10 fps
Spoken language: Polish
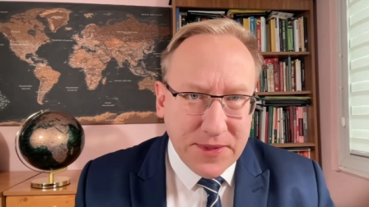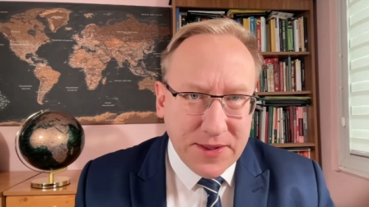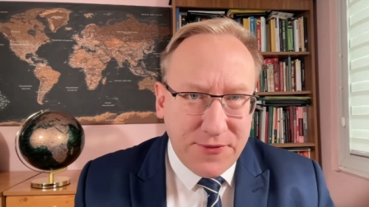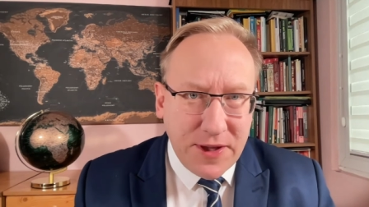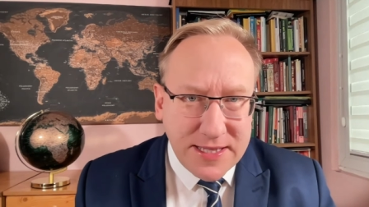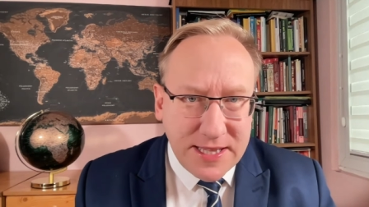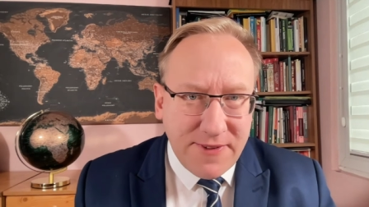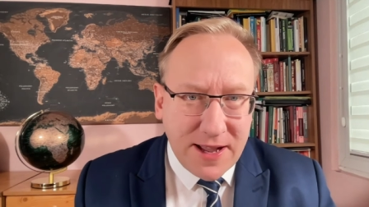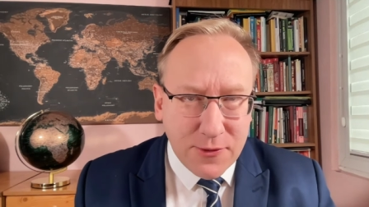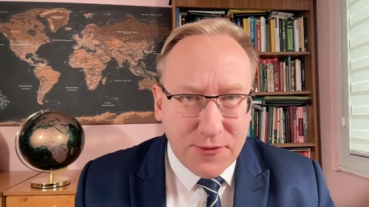
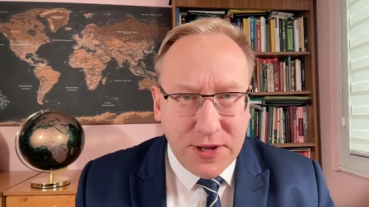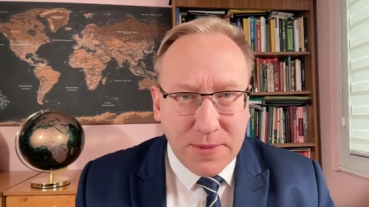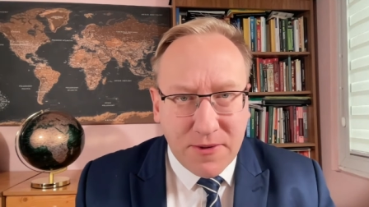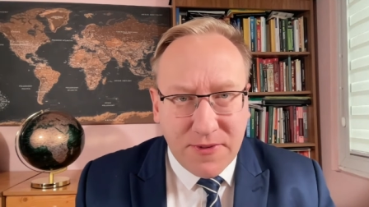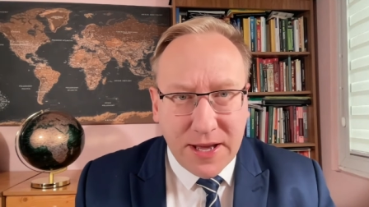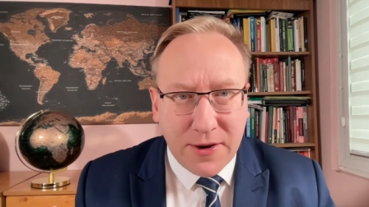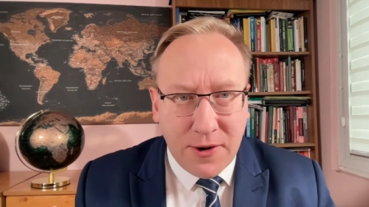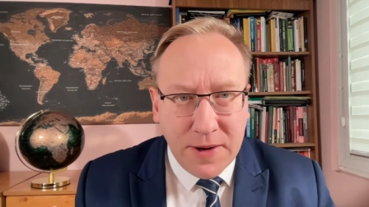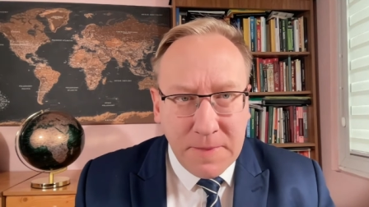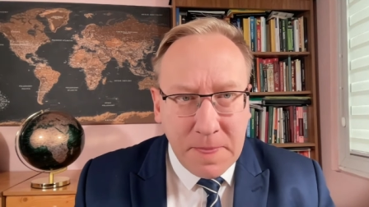festiwalu
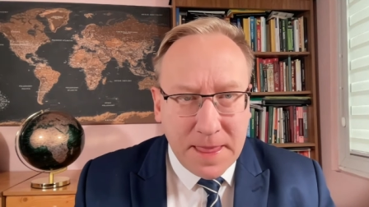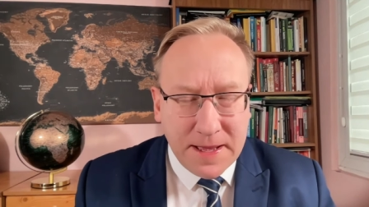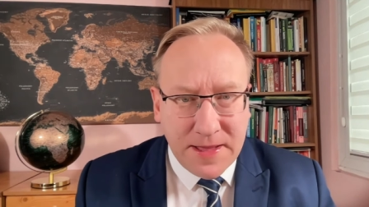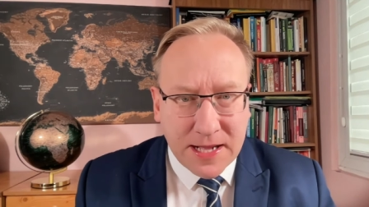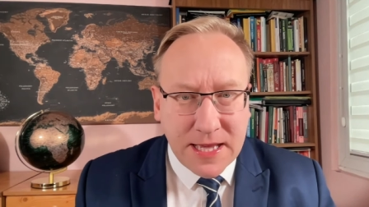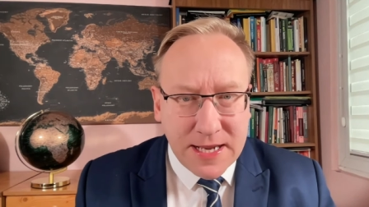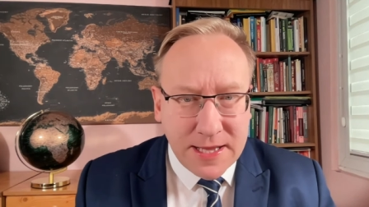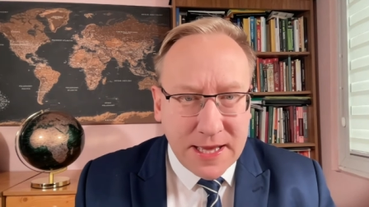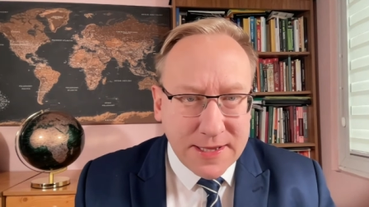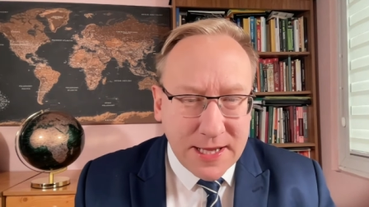filmowego na
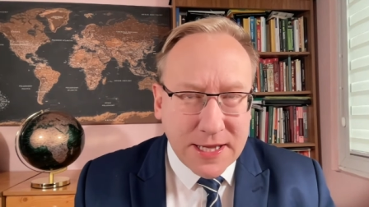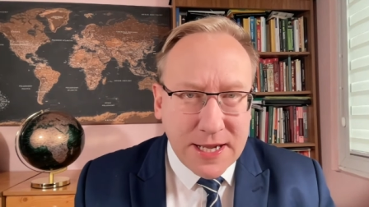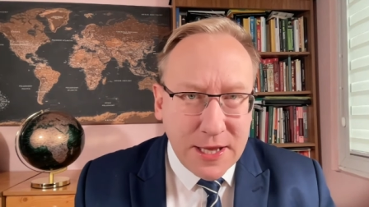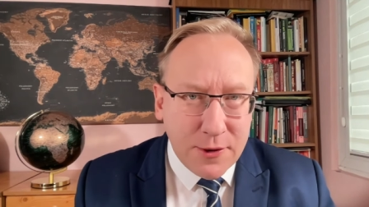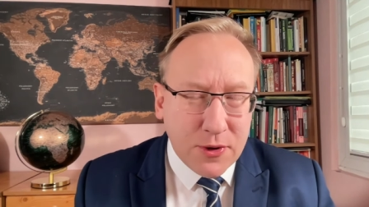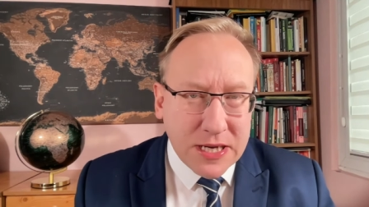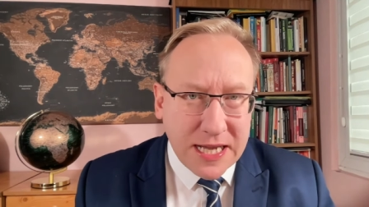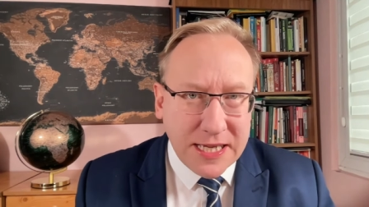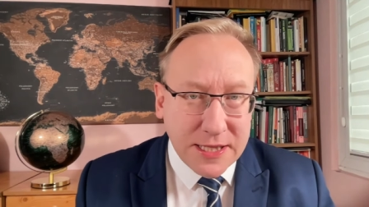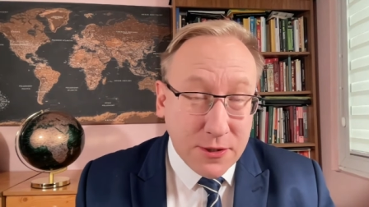terenie, na terenie
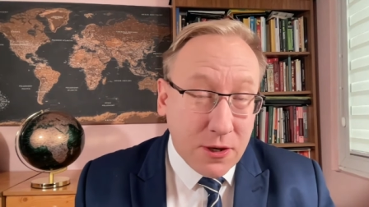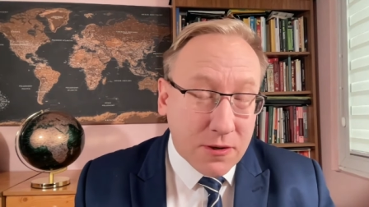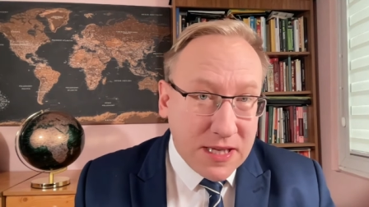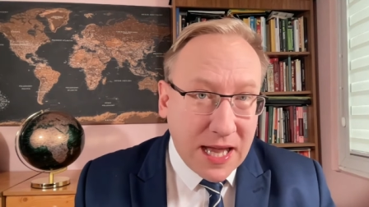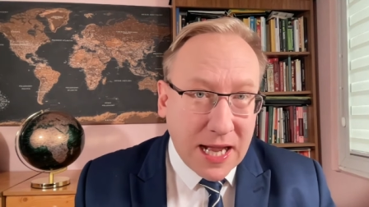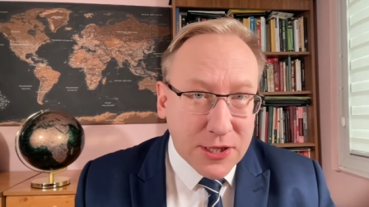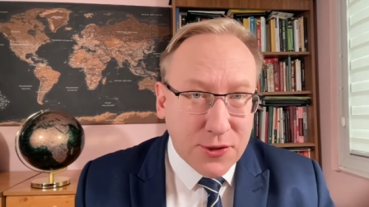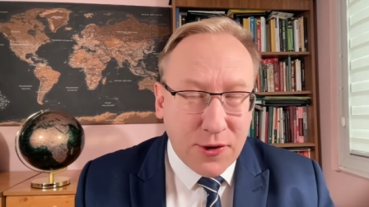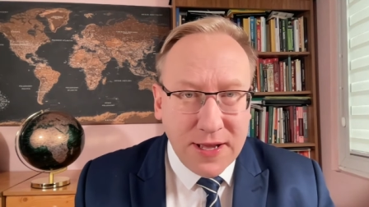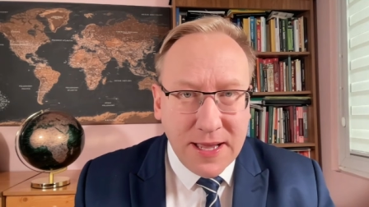Ukrainy. No, jakaż
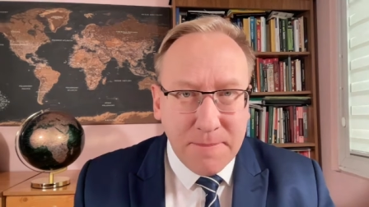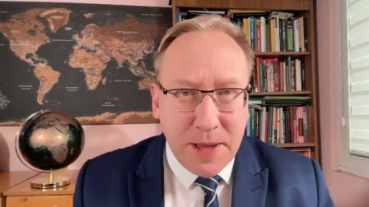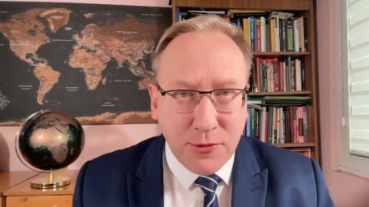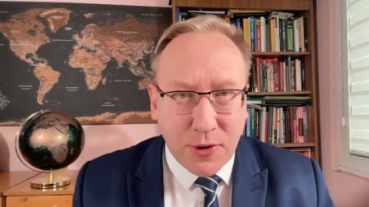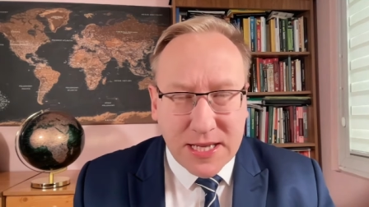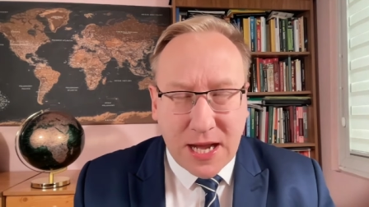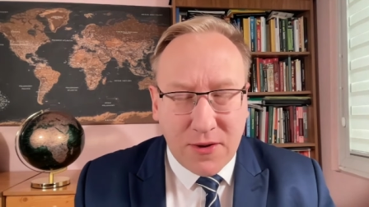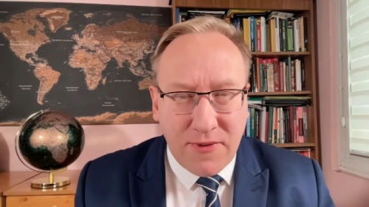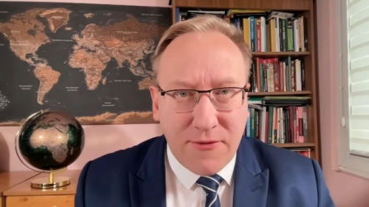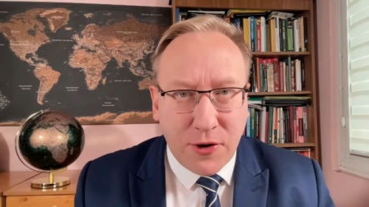to
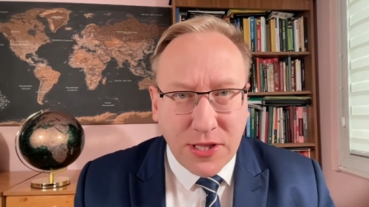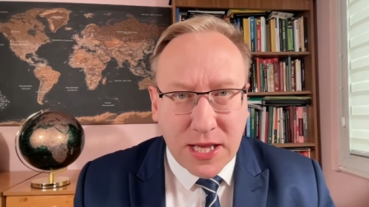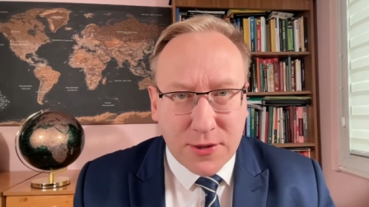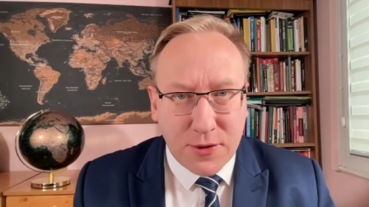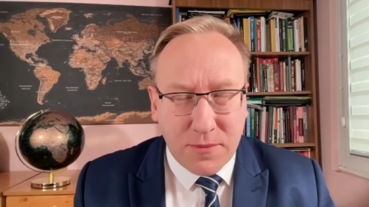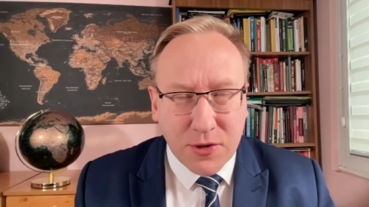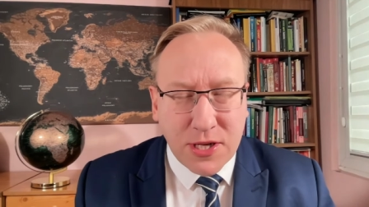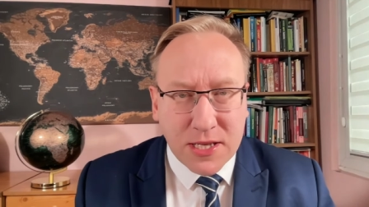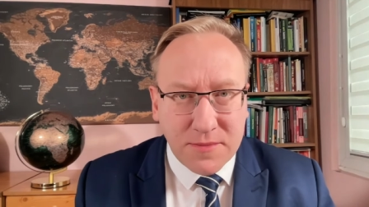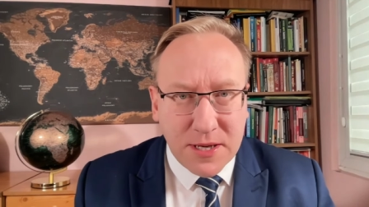pełnoskalowa wojna, skoro
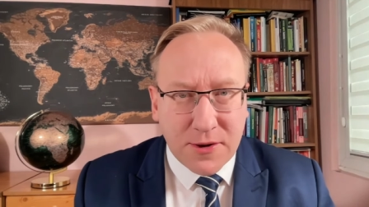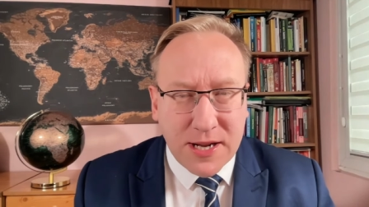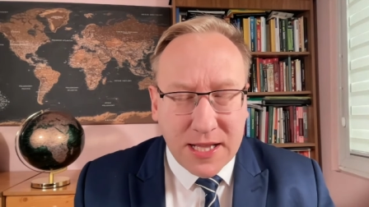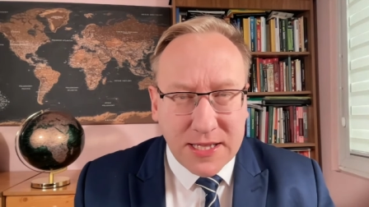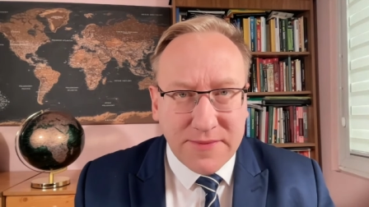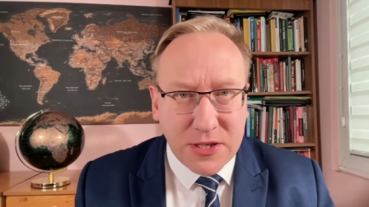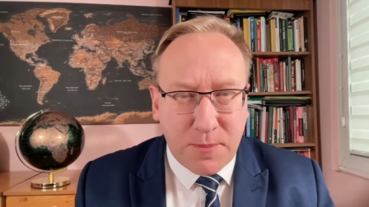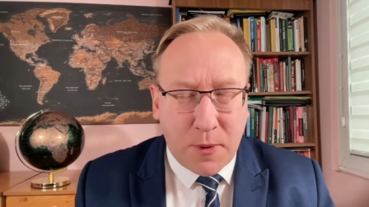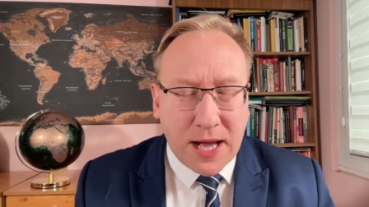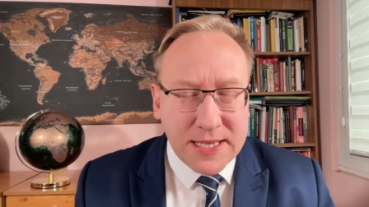można sobie organizować
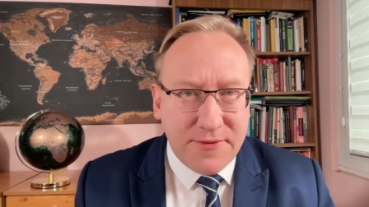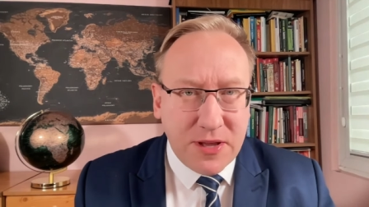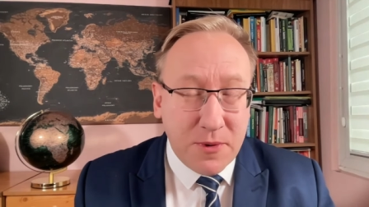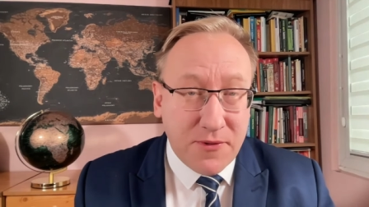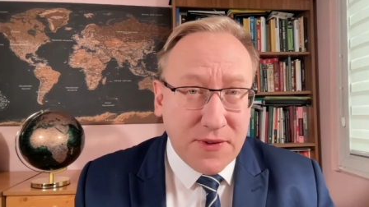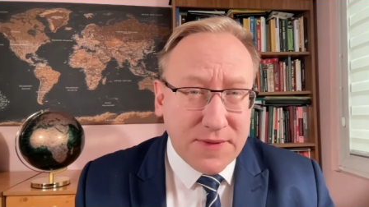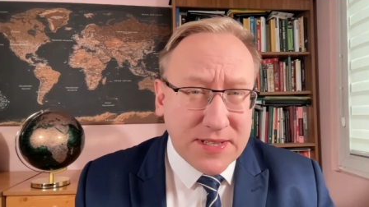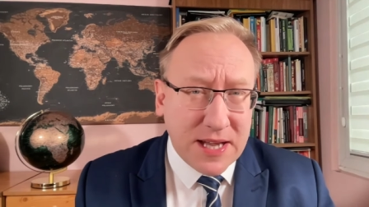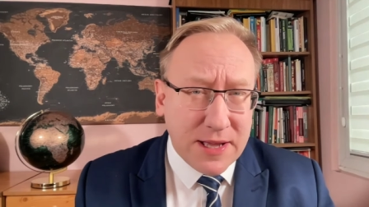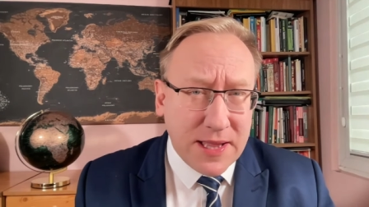pokazy filmów
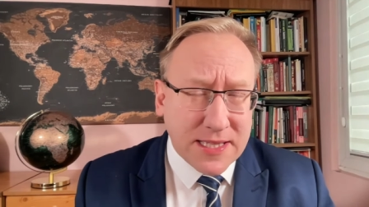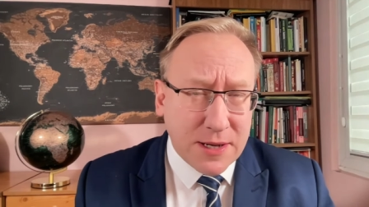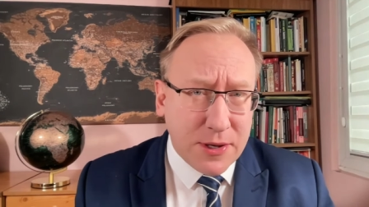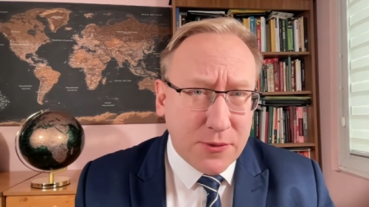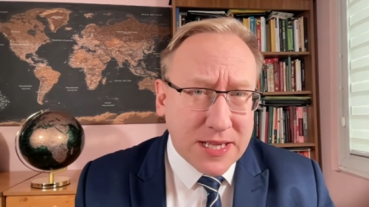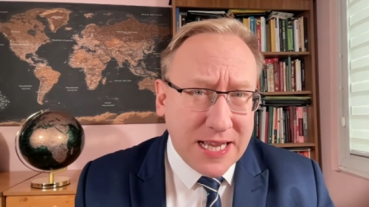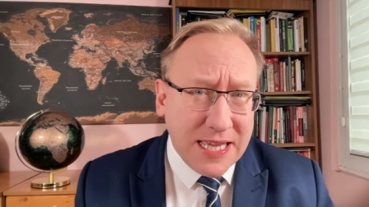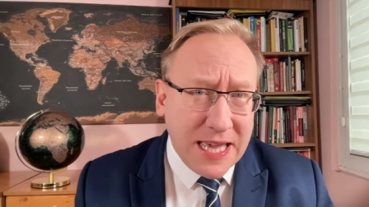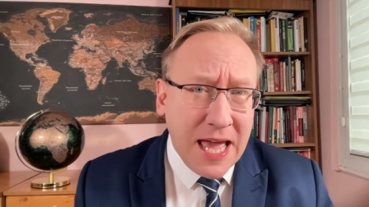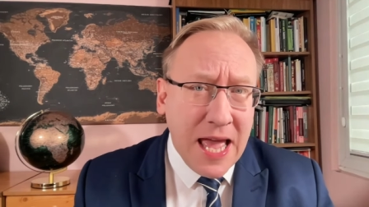całe, na całej
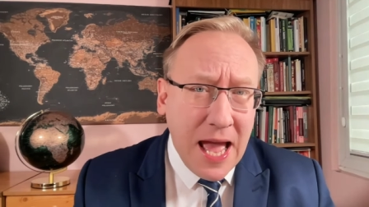Ukrainie,